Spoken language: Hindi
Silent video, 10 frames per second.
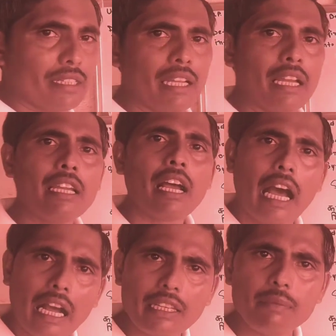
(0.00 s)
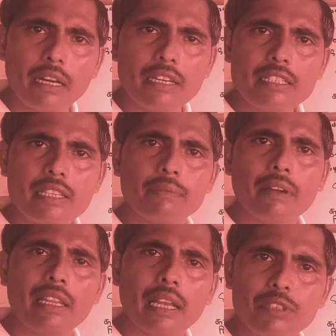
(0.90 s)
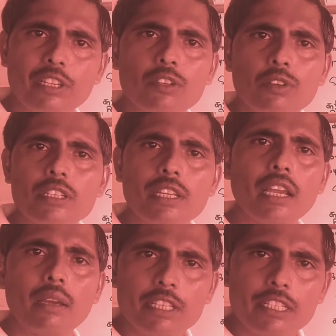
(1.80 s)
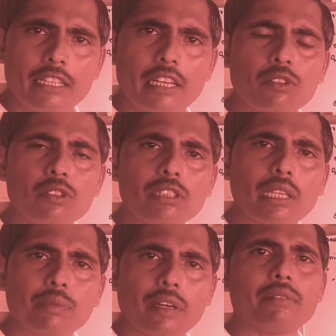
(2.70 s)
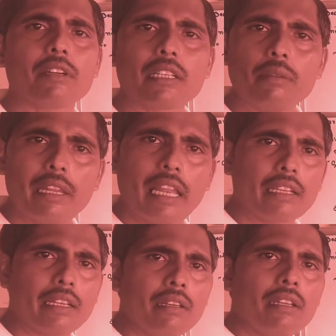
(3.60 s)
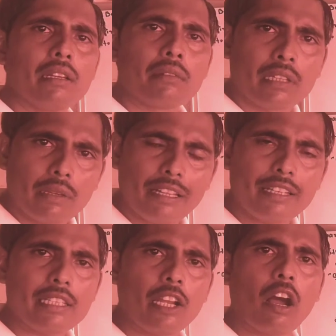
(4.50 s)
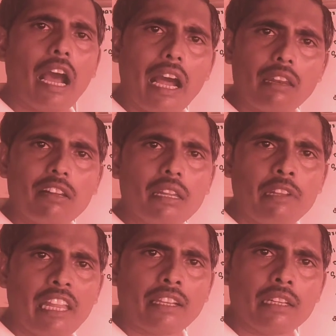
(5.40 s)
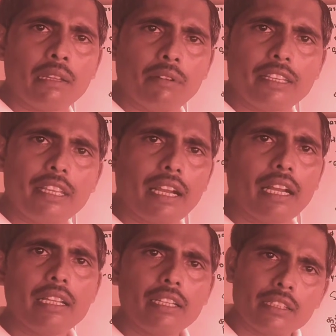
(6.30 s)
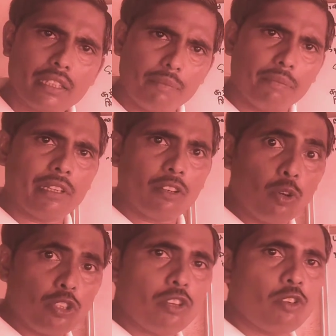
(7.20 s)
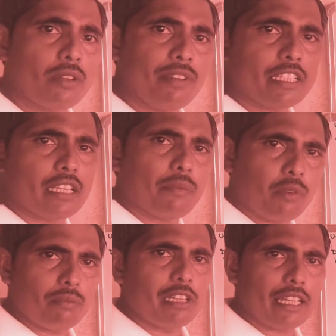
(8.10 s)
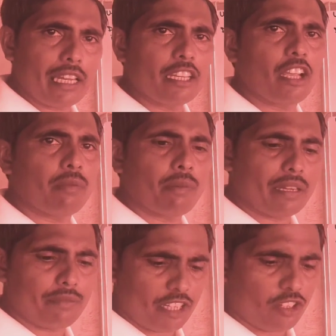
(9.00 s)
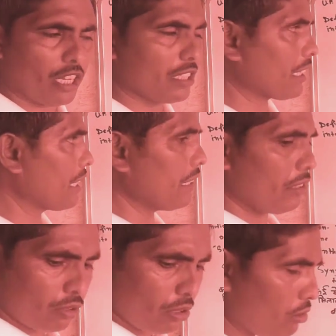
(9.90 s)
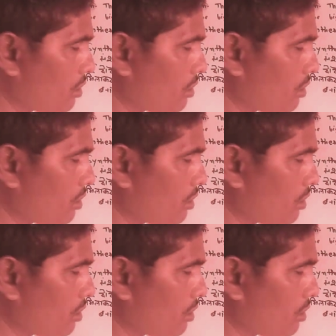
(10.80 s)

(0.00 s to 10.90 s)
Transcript: करते हैं आगे बढ़ने से पहले आपसे रिक्वेस्ट है अपने चैनल को सब्सक्राइब करके बेलाइकन दबा दीजिए आल वाला बेलाइकन दबाइएगा तो रोज की नोटिफिकेशन आपको मिलती रहेगी आप हमारी वीडियो देख सकेंगे दोस्तों